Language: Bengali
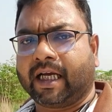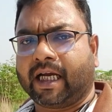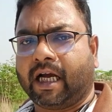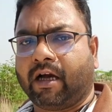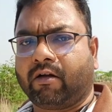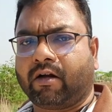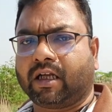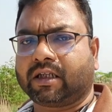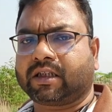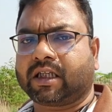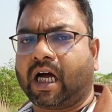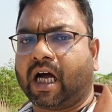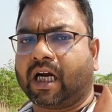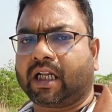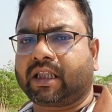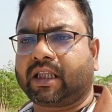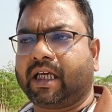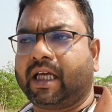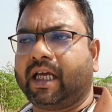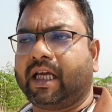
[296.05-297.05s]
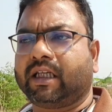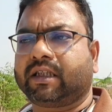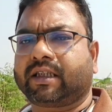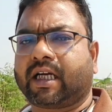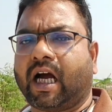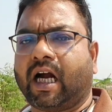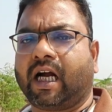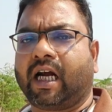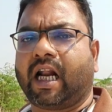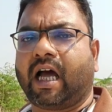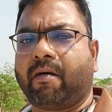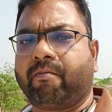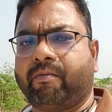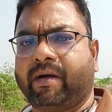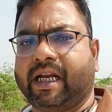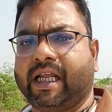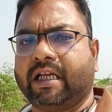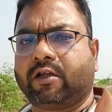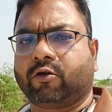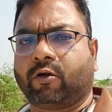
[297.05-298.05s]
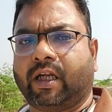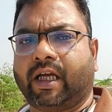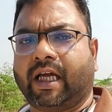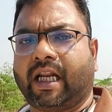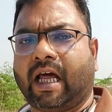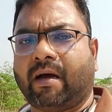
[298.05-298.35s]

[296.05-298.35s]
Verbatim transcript: কেননা ছাড়তে ছাড়লাম বেরিয়ে চলে